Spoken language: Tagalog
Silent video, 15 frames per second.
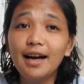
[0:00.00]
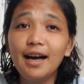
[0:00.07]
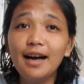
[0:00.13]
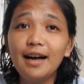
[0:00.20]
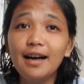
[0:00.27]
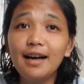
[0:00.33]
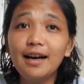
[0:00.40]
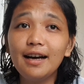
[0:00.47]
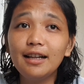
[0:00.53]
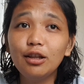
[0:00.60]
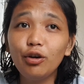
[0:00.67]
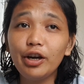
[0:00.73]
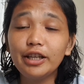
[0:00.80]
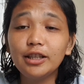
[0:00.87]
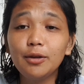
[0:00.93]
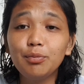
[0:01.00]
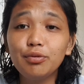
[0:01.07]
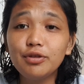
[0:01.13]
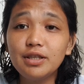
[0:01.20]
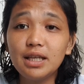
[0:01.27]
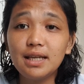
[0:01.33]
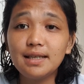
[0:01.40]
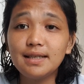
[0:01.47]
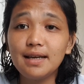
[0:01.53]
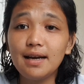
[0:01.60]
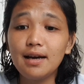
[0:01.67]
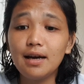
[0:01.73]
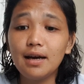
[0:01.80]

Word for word: uh, located po sila sa